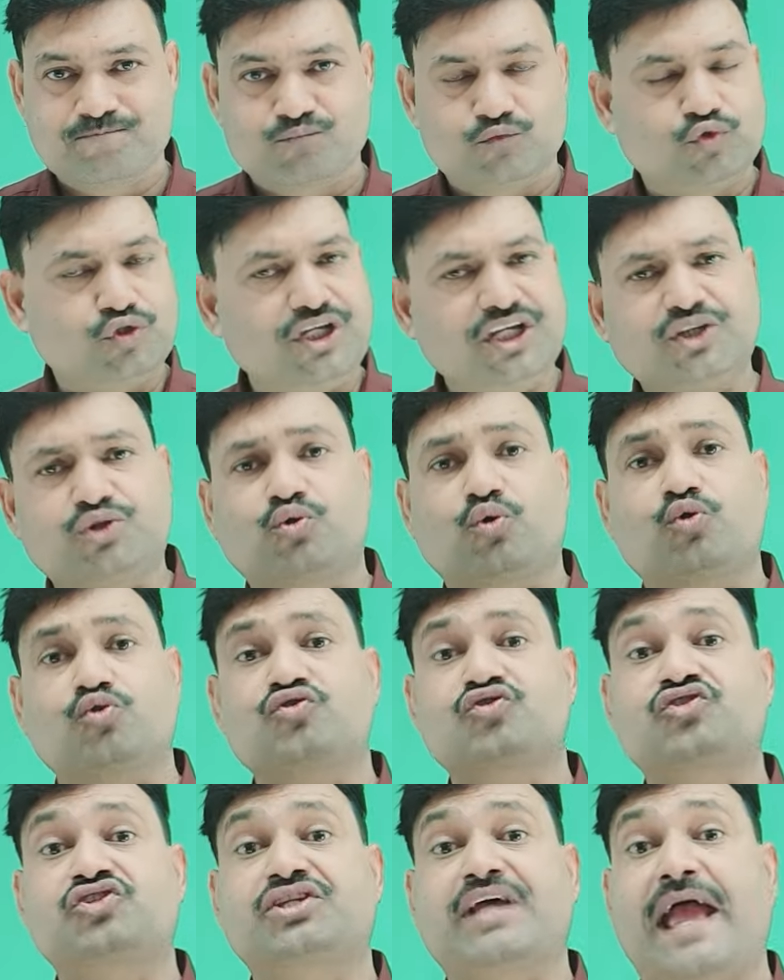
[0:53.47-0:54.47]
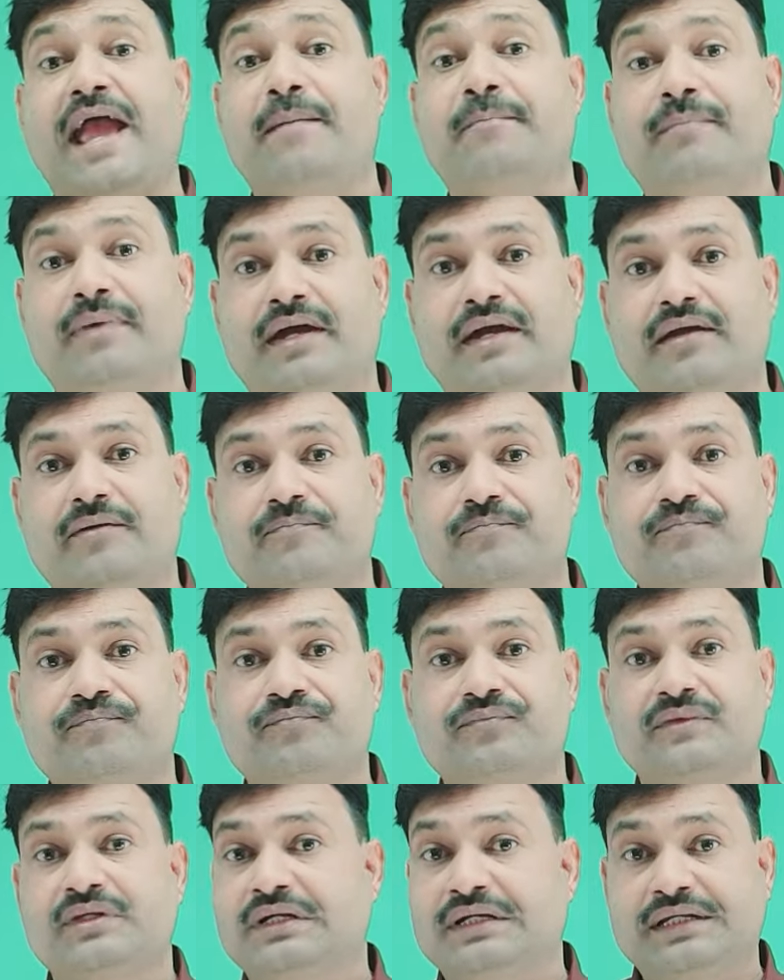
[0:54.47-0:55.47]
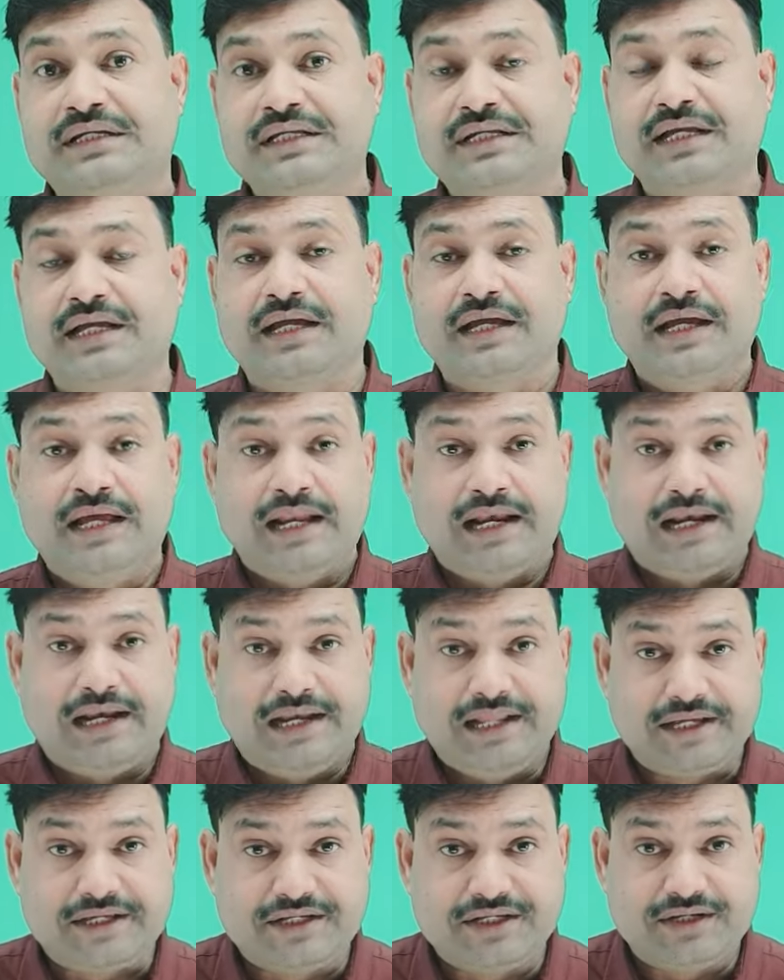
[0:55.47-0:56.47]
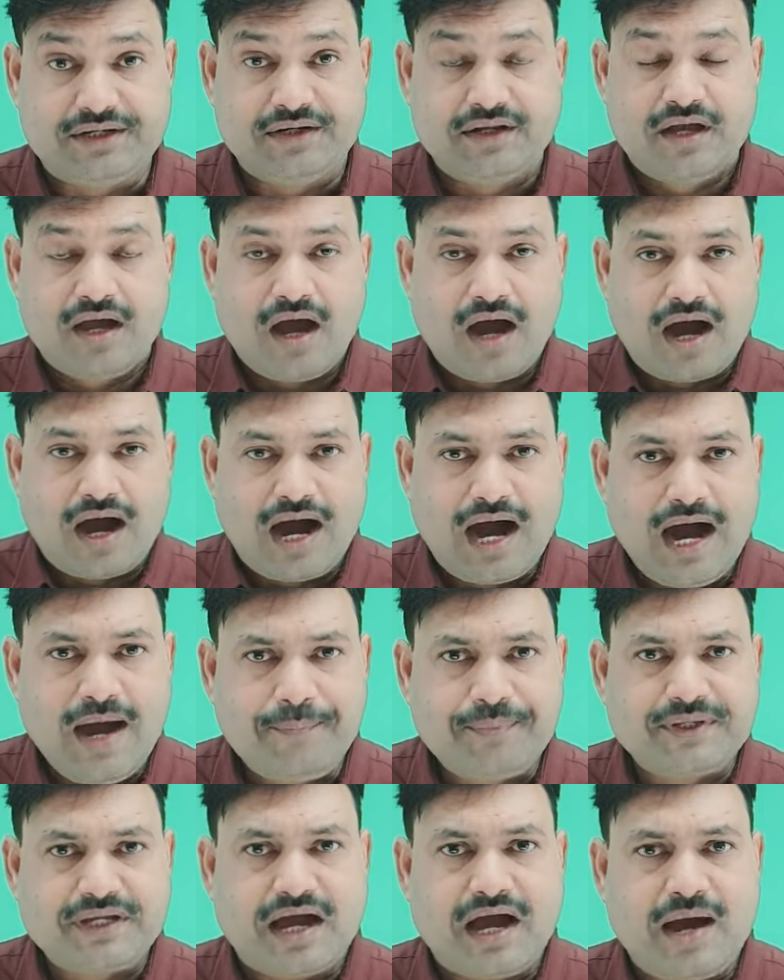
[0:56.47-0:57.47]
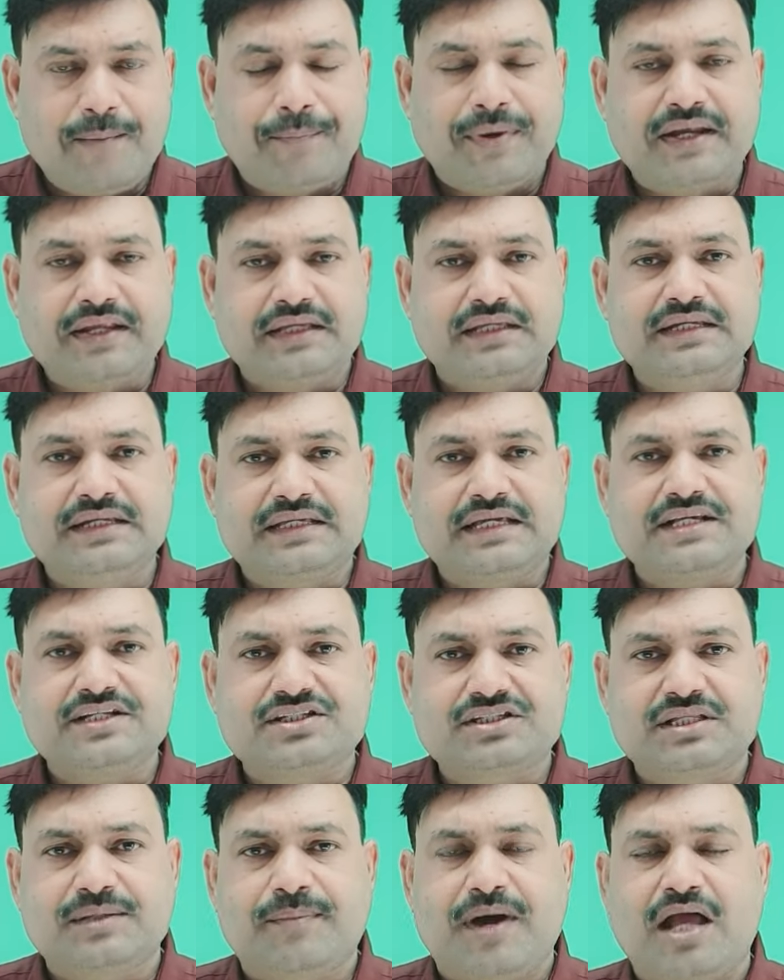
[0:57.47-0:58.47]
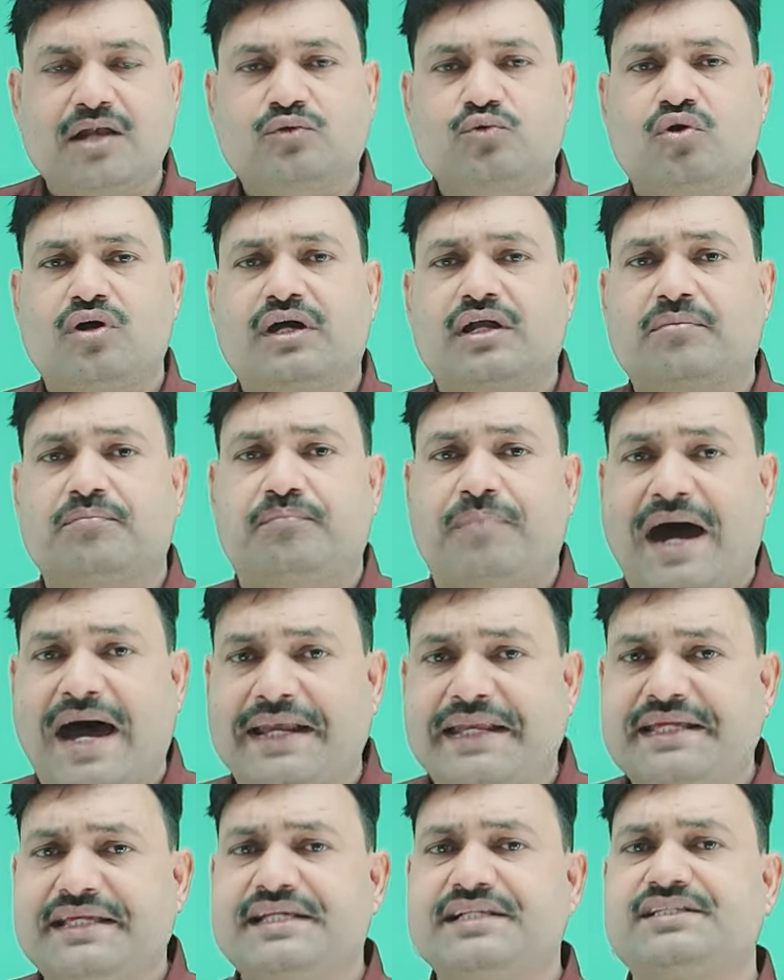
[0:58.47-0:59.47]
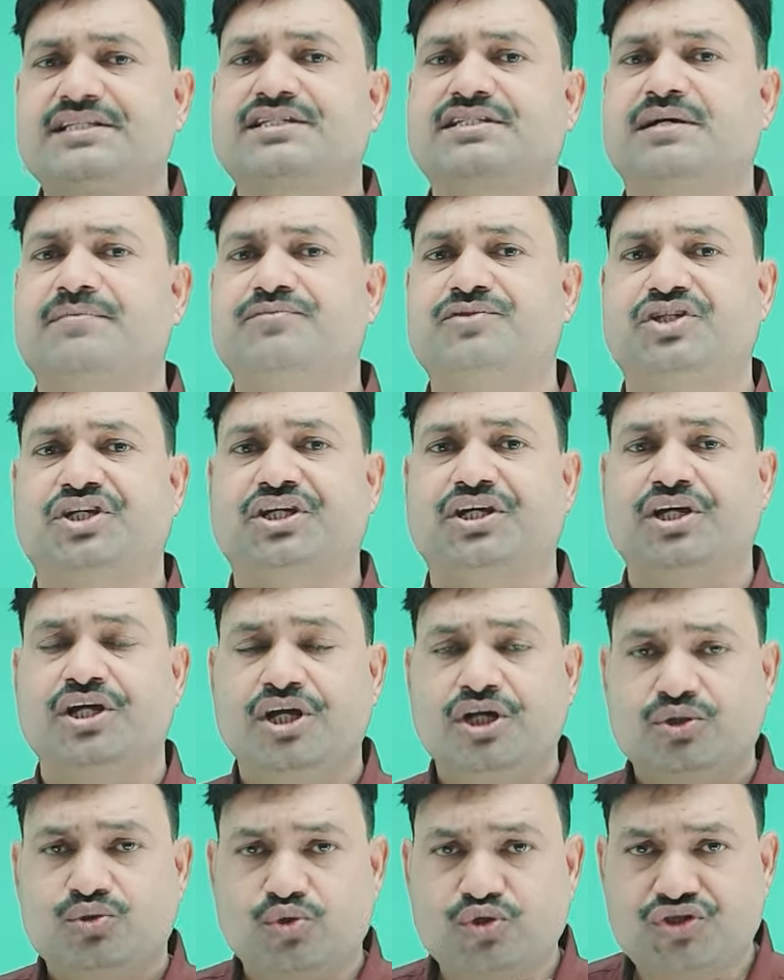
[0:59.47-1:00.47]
तो ये दोनों सेम है ठीक है लेकिन आप यहाँ पर इनके इस्तेमाल को अगर बारीकी से समझें तो